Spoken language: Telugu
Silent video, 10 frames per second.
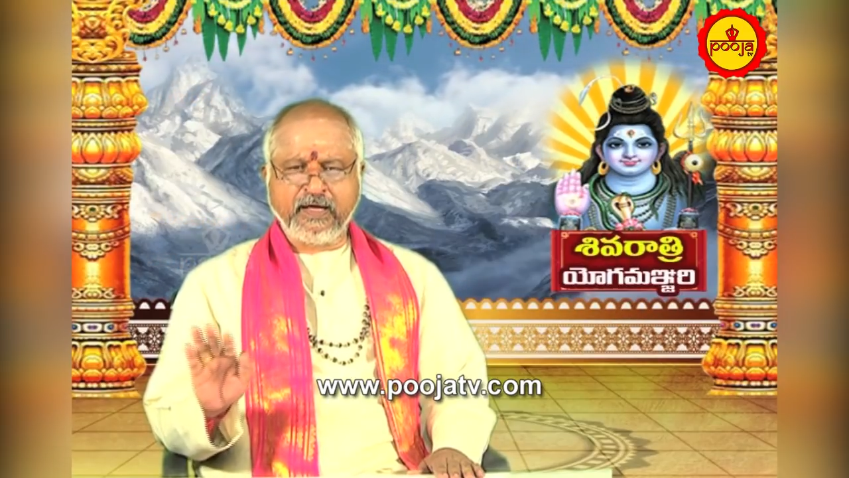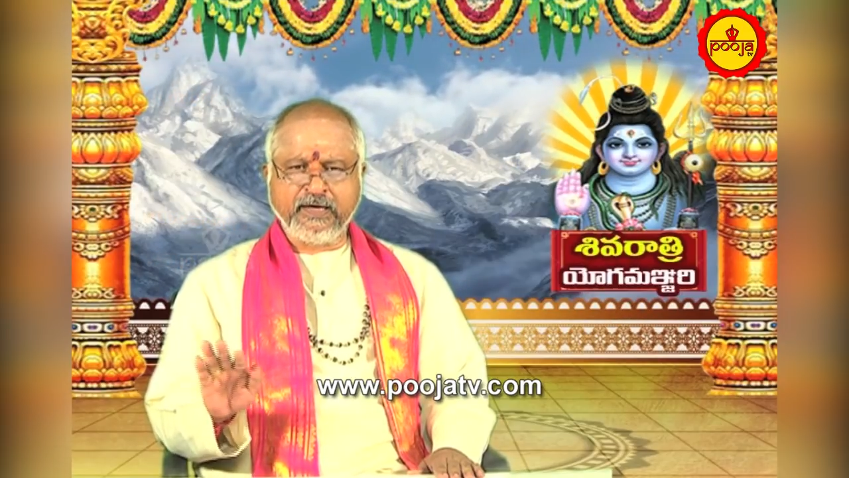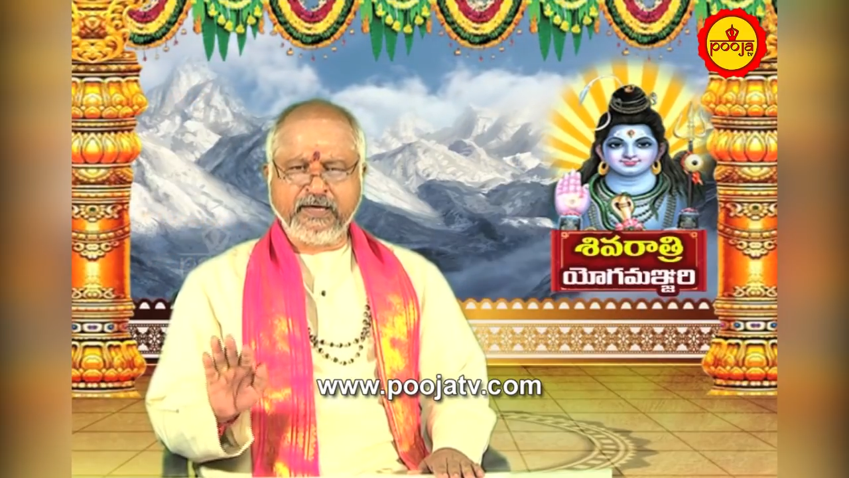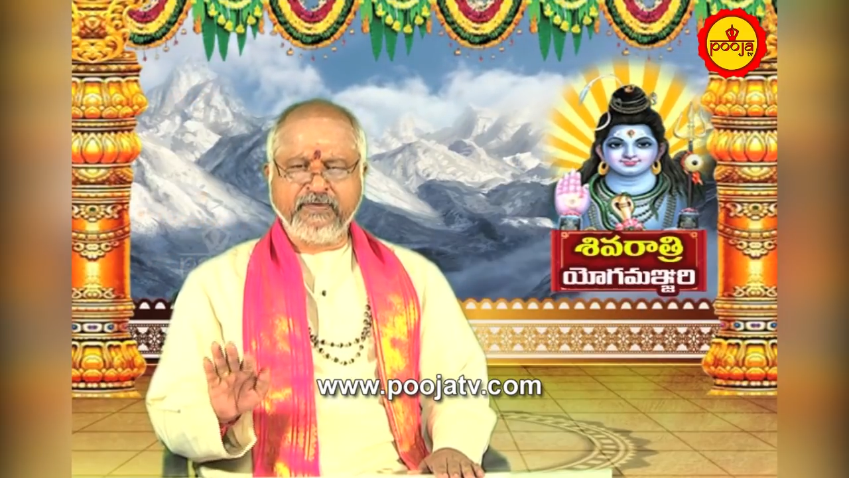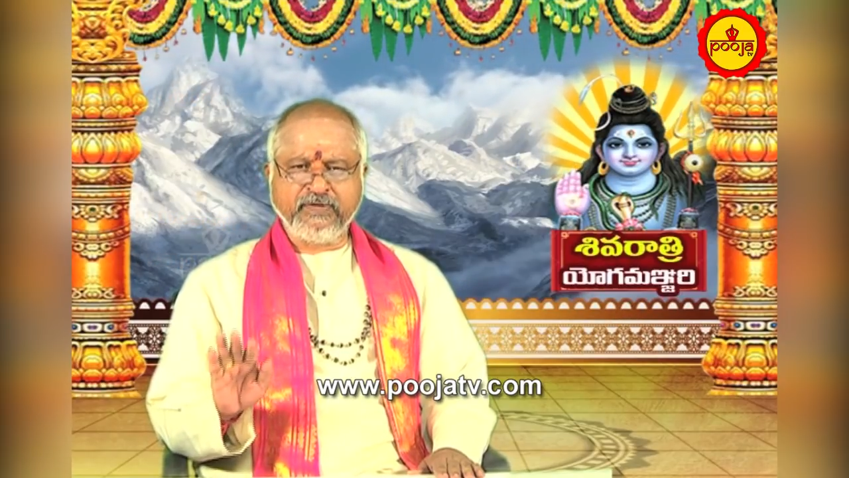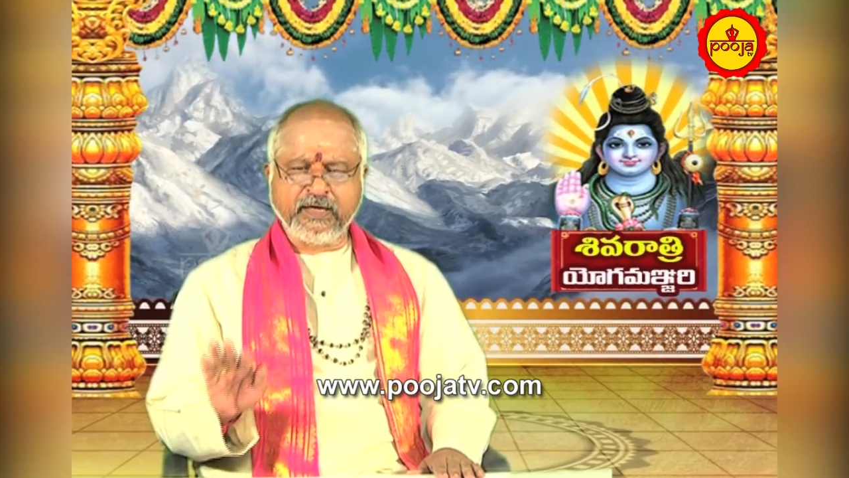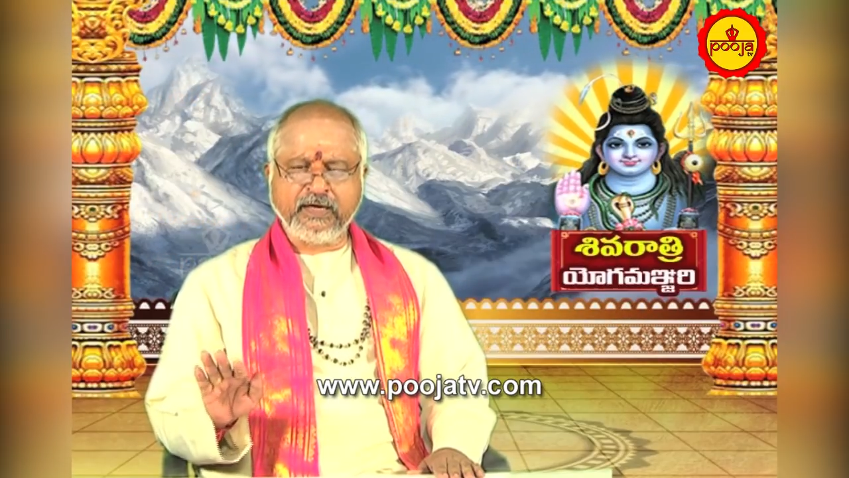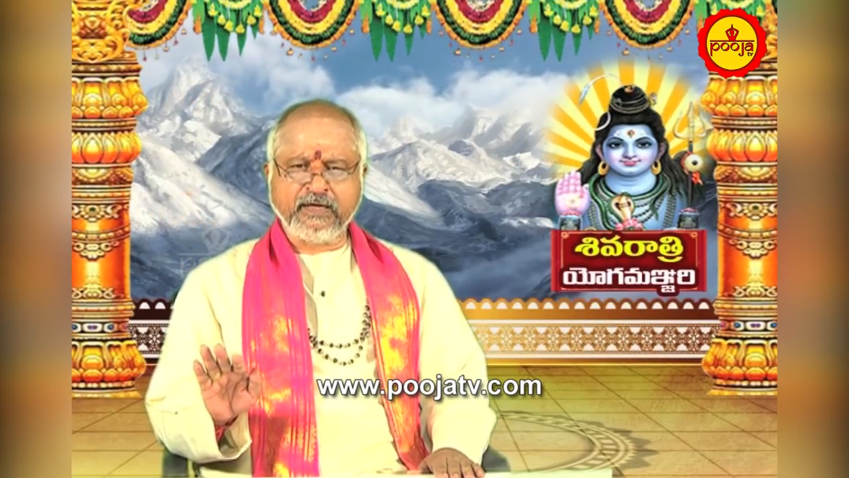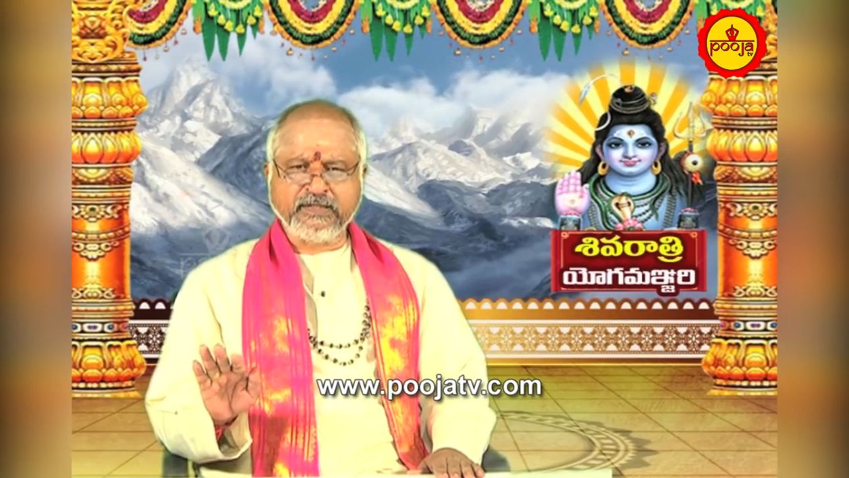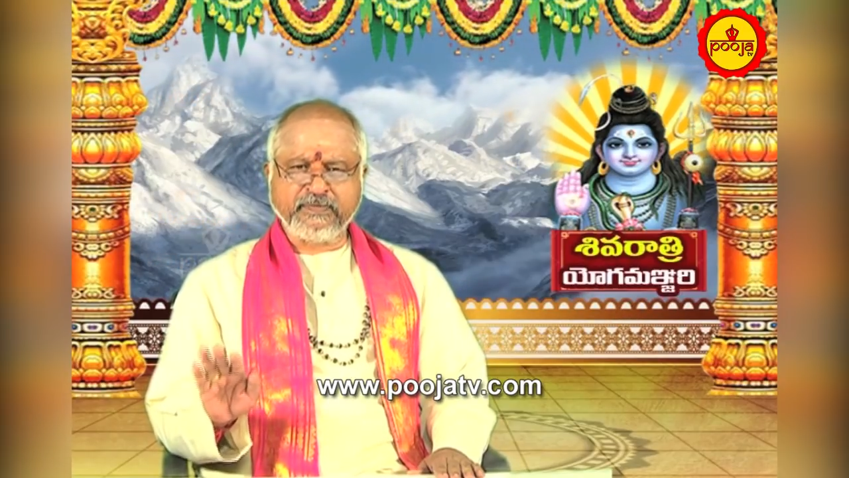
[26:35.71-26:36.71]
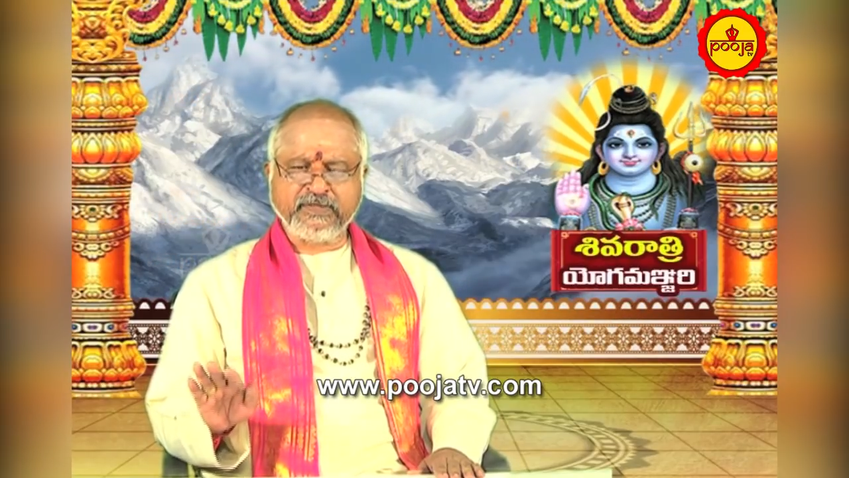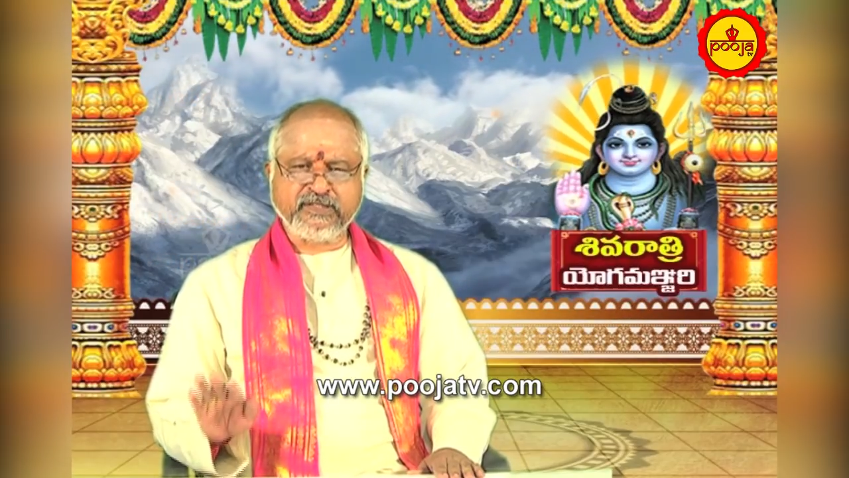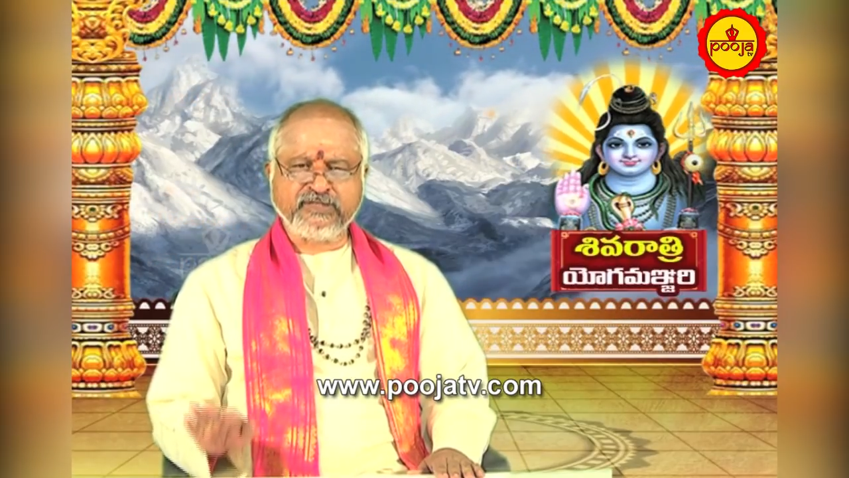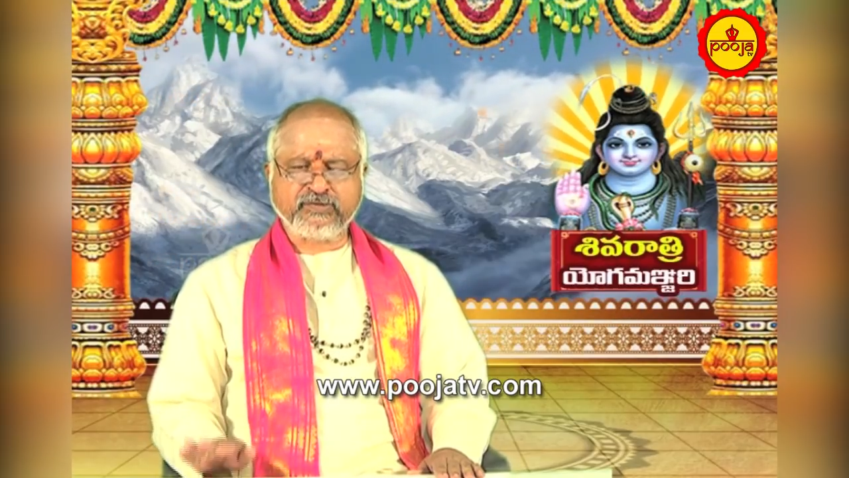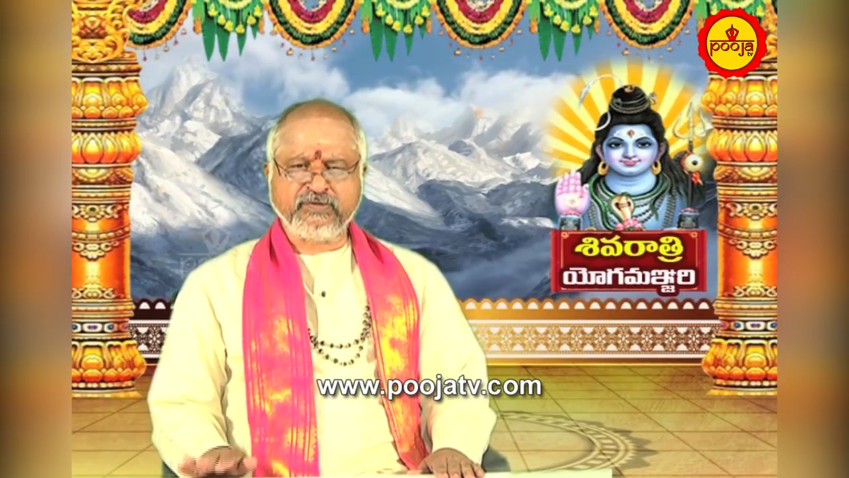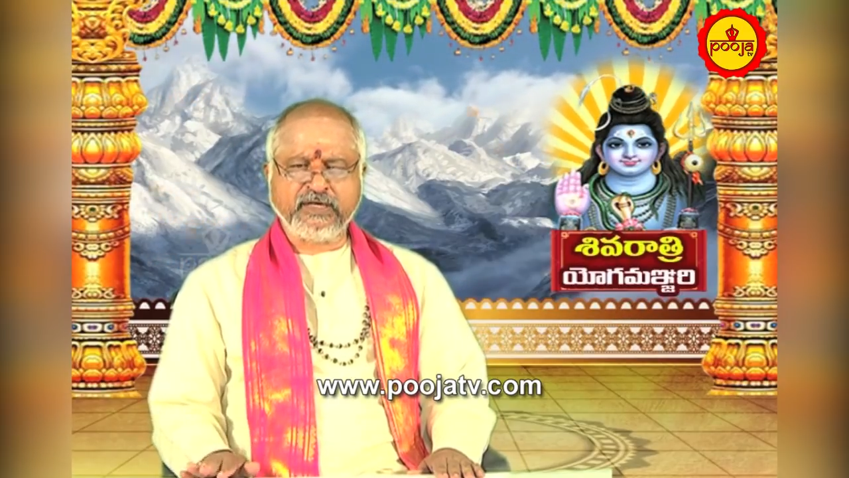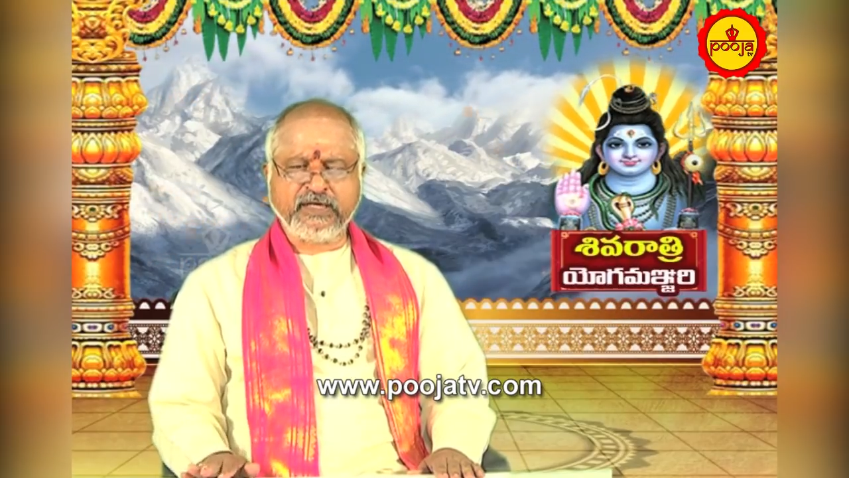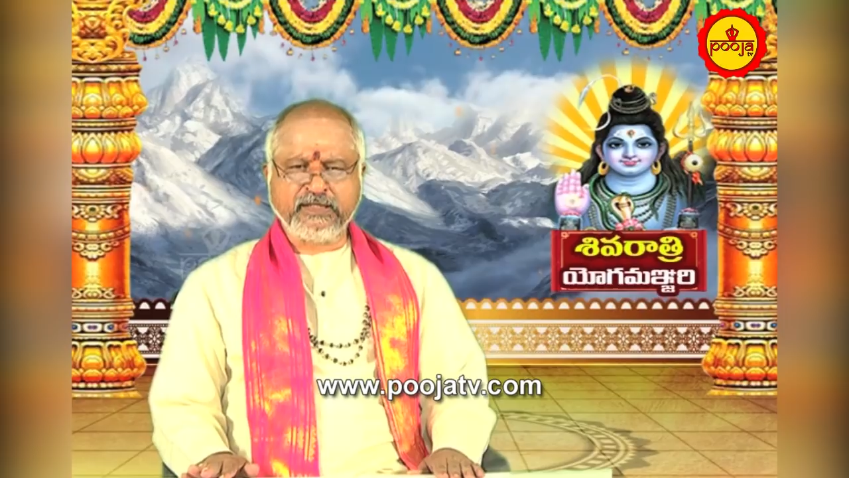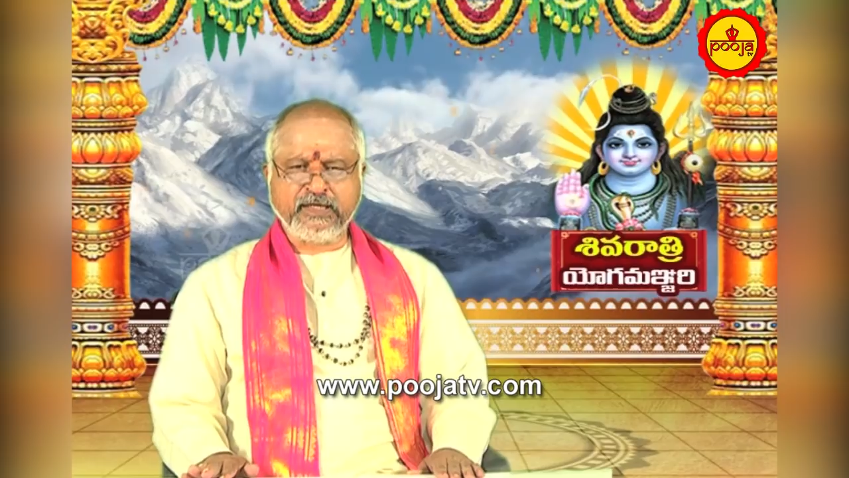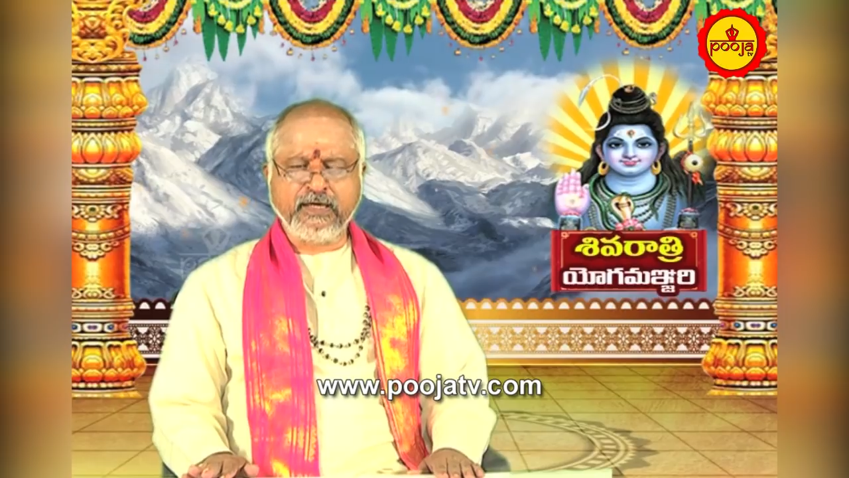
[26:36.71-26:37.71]
అని ఈ విధంగా జపం
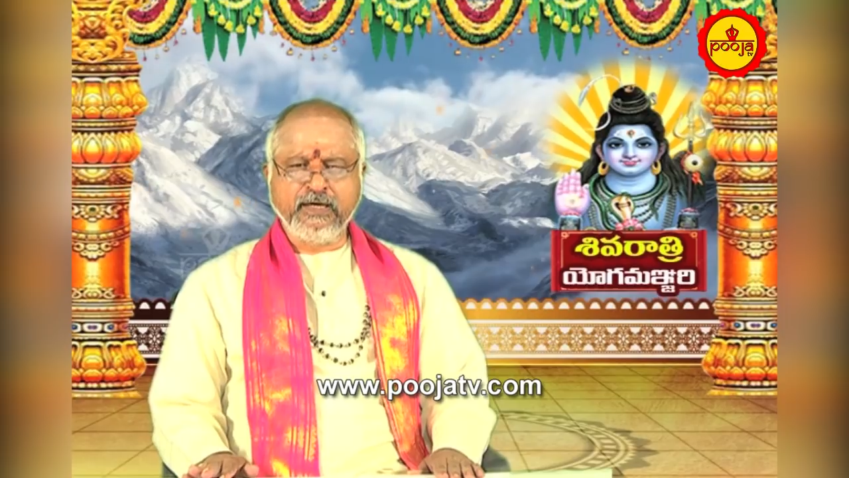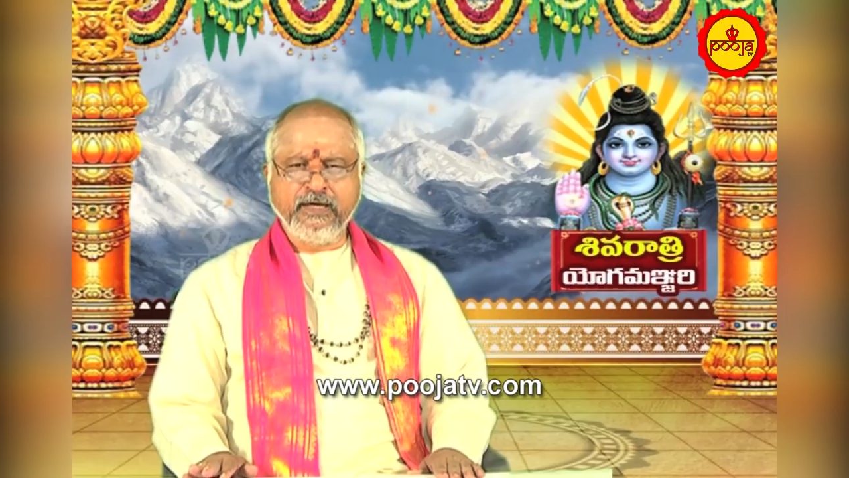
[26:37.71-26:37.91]
చేసుకున్నట్టయితే